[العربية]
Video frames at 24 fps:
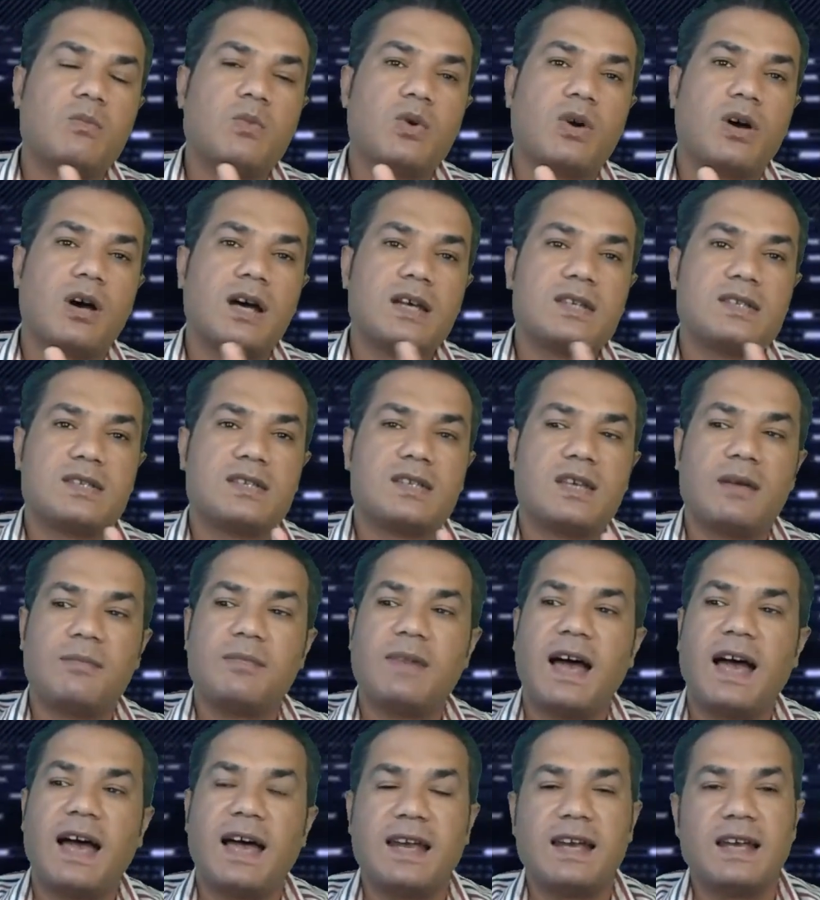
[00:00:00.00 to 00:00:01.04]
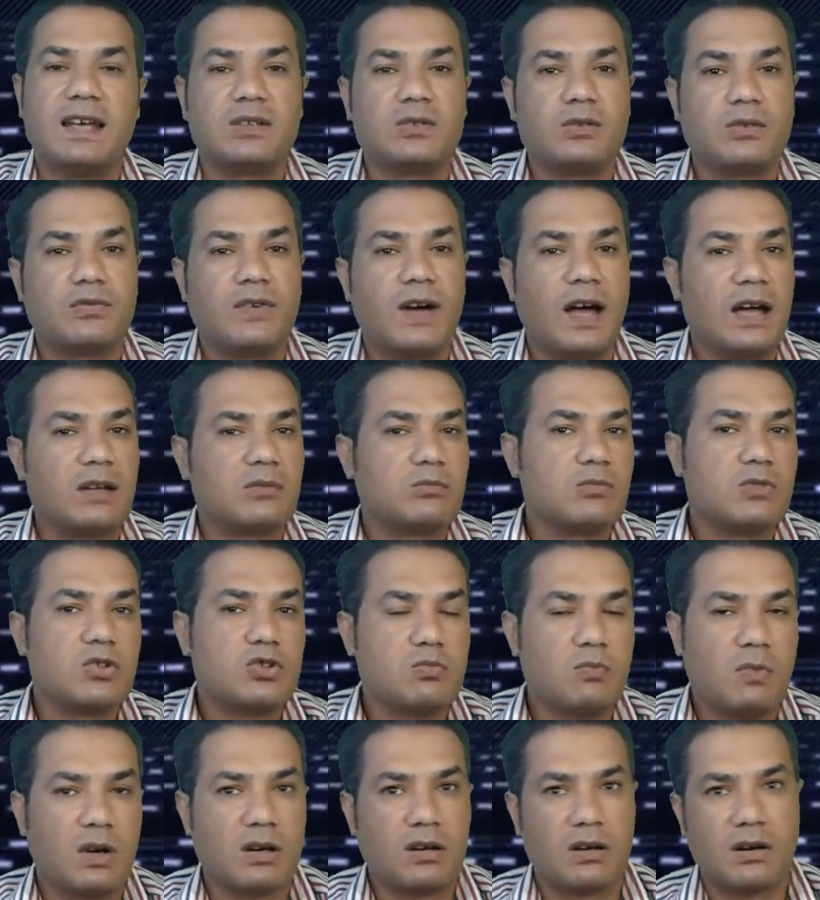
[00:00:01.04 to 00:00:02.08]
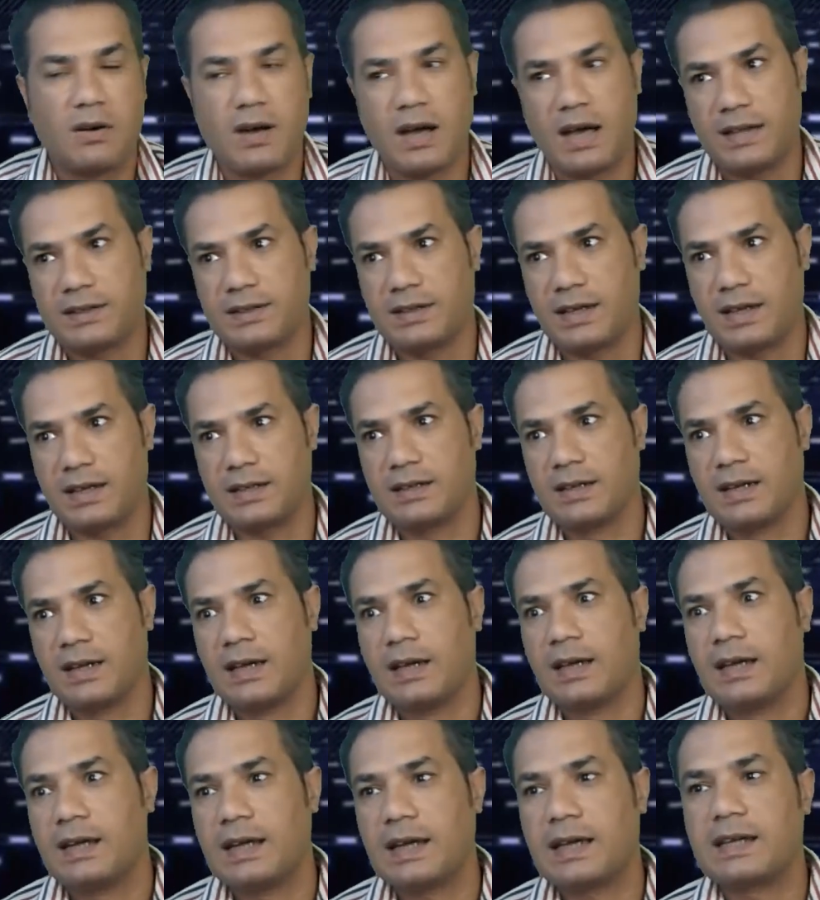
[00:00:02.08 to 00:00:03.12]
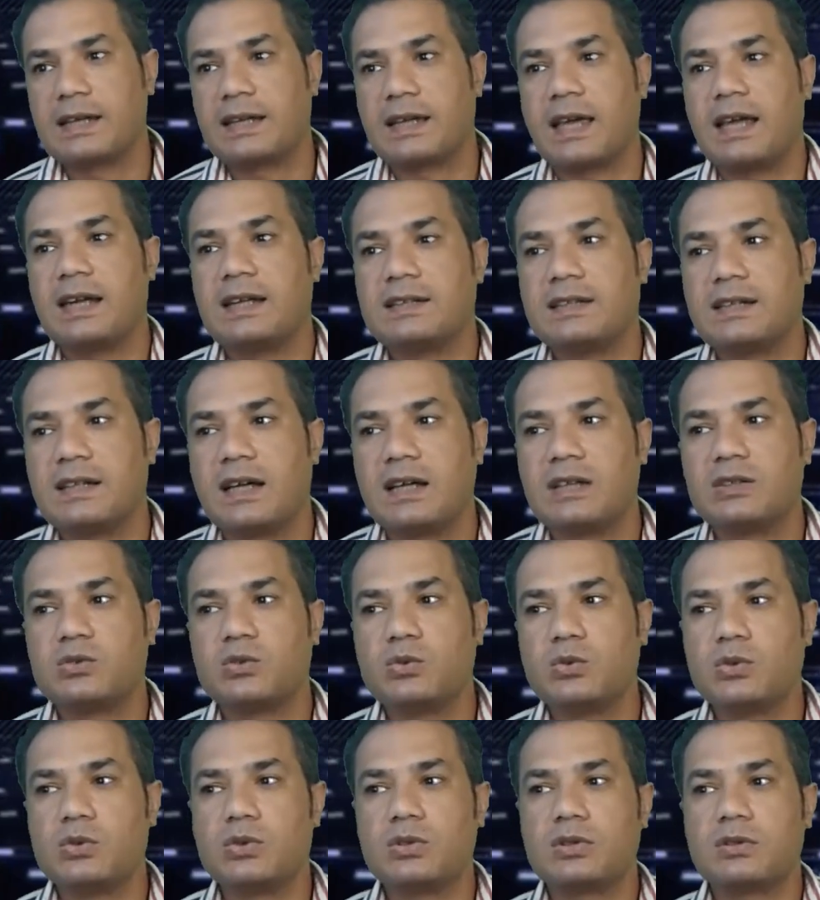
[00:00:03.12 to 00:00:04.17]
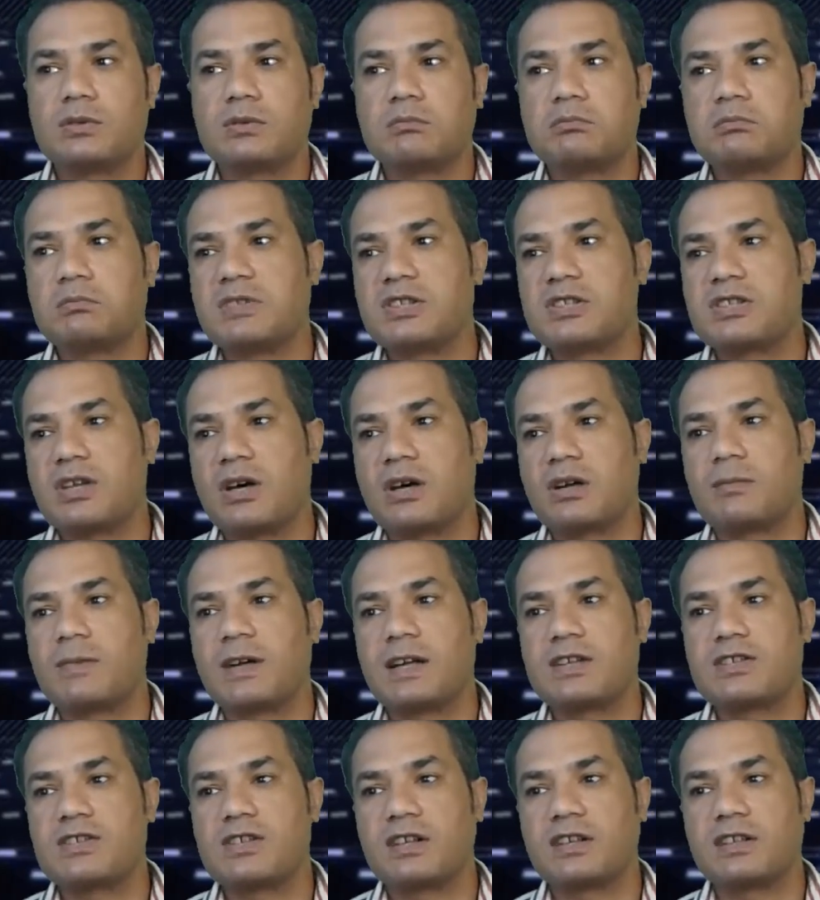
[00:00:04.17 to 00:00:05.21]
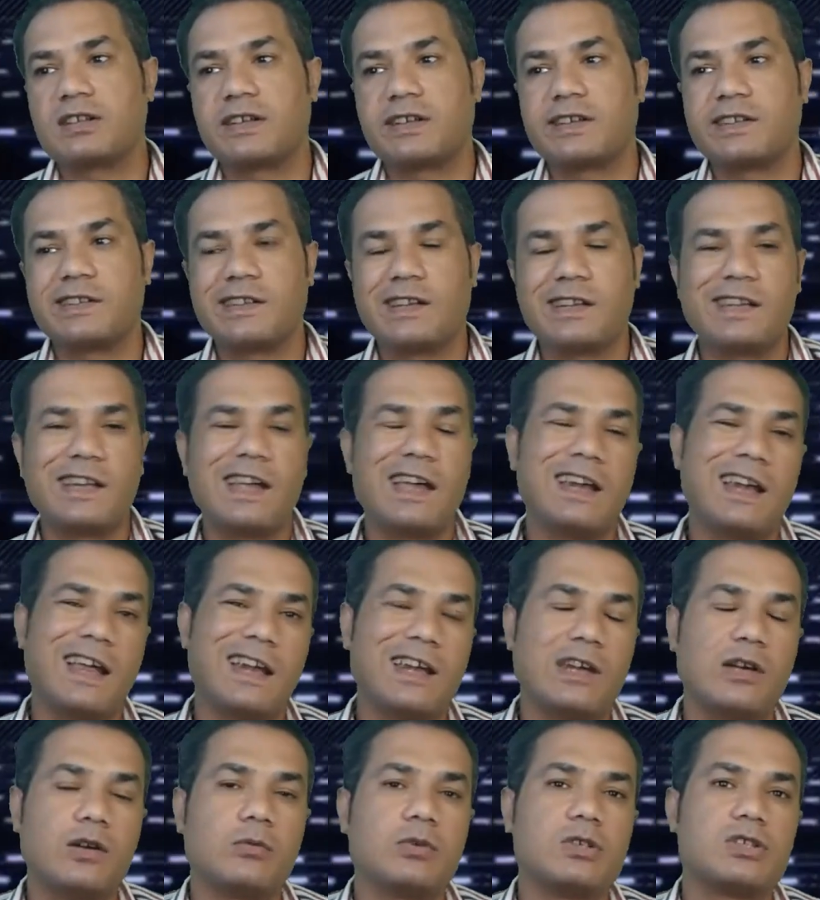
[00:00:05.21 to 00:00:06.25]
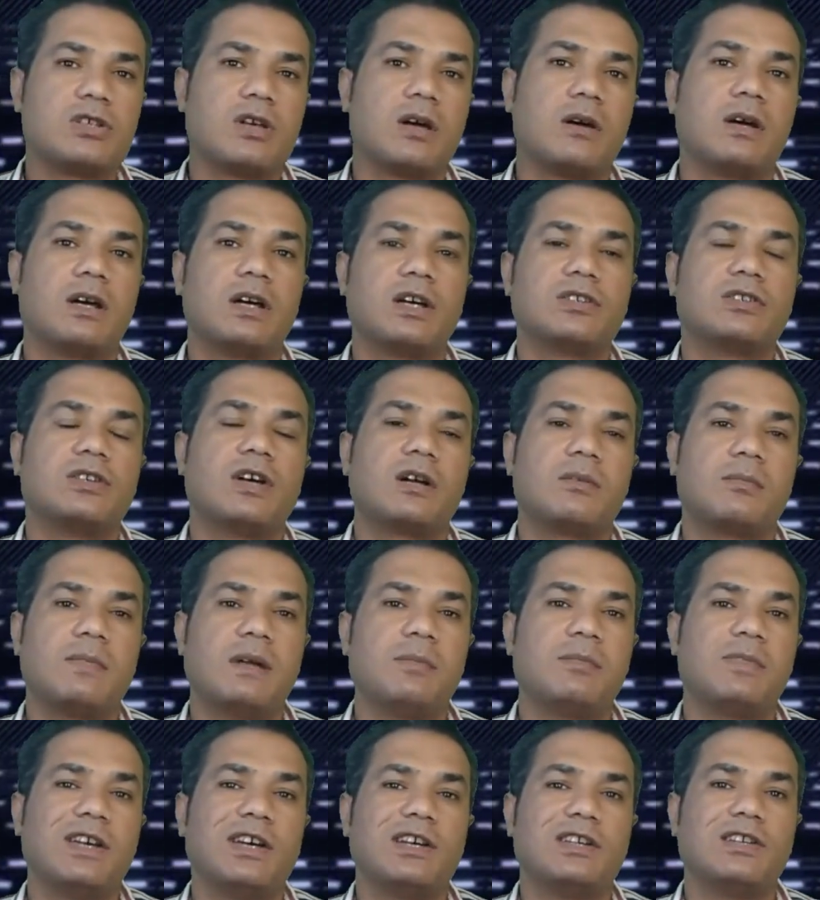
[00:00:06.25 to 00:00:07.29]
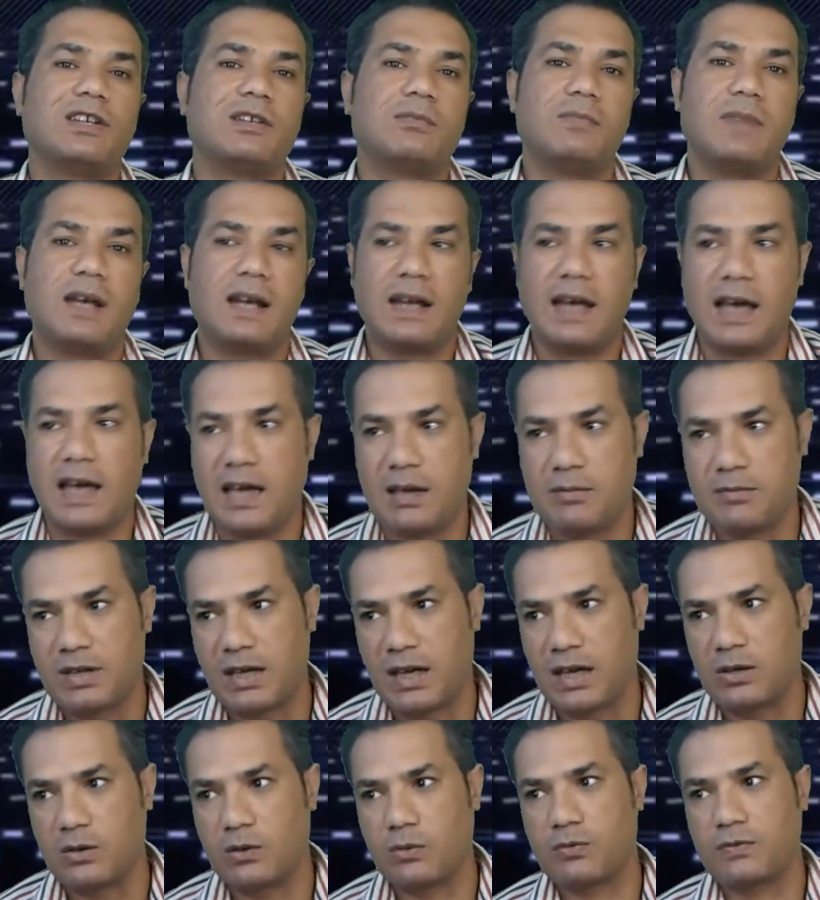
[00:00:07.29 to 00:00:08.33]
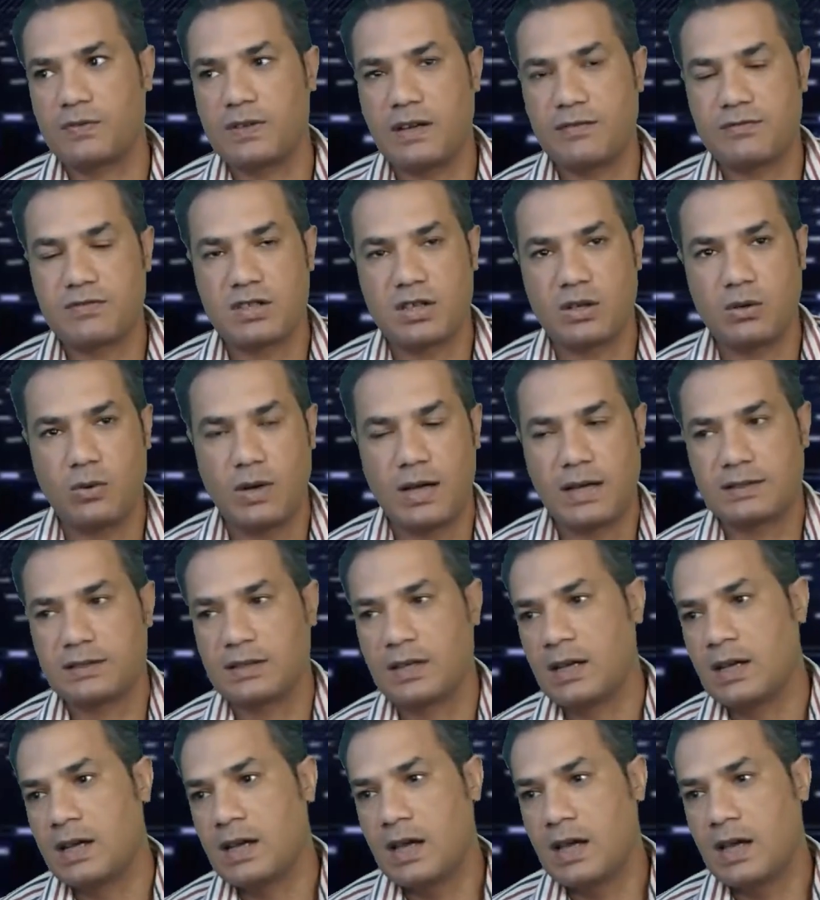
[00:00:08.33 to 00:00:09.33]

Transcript: مقسم على دفعات مش مره واحده يعني لكن خالد الغندور بيصور مجلس اداره النادي الاهلي على انه بيهدر بيهدر مال عام يعني وفي نفس الوقت